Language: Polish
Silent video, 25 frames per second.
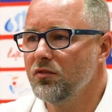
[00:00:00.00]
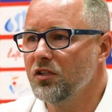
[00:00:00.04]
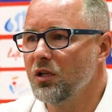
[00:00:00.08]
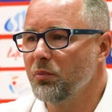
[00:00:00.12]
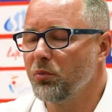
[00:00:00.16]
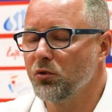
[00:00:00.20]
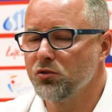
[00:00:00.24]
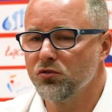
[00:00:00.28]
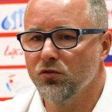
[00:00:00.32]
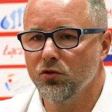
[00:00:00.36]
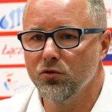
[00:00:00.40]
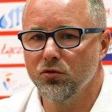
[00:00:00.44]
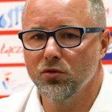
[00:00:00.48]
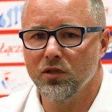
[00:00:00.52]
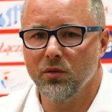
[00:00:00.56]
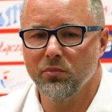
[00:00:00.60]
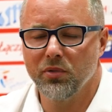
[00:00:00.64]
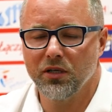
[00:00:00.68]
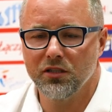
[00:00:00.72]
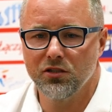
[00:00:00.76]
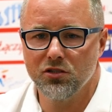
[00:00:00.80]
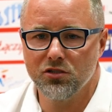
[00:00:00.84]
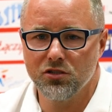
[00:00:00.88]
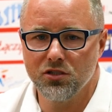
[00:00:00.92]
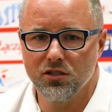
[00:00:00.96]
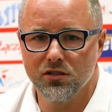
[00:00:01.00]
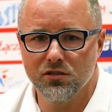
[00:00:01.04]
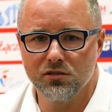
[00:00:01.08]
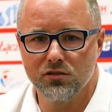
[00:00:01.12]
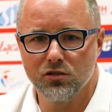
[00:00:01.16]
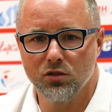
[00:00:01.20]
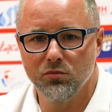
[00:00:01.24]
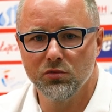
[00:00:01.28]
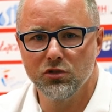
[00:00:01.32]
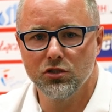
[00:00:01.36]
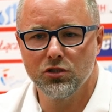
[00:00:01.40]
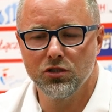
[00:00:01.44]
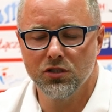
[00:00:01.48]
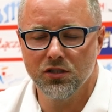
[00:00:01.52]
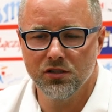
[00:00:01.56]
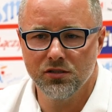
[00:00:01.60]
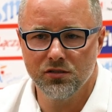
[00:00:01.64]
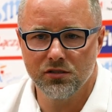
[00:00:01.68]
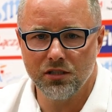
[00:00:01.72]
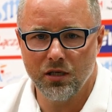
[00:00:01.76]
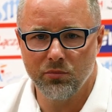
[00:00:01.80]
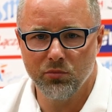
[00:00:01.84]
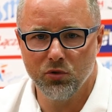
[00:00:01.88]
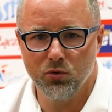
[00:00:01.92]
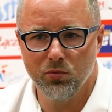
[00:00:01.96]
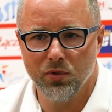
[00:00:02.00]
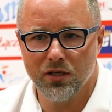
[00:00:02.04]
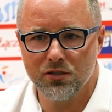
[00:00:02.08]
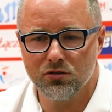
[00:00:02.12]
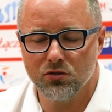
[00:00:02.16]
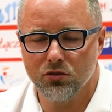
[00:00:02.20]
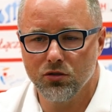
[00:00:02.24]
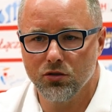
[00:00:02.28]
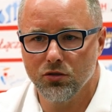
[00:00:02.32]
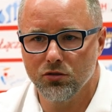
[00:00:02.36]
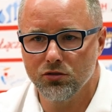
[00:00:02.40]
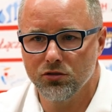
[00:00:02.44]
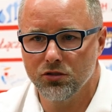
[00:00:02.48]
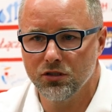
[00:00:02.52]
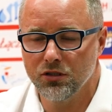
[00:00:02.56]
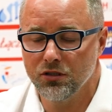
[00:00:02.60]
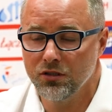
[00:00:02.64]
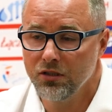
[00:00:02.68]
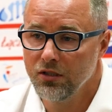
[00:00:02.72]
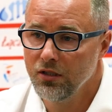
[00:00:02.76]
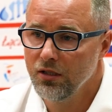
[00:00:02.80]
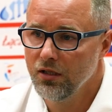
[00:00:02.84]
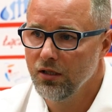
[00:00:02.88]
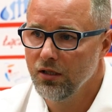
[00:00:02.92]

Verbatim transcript: nie pozwolił nam praktycznie zrobić nic, sam był bardzo groźny,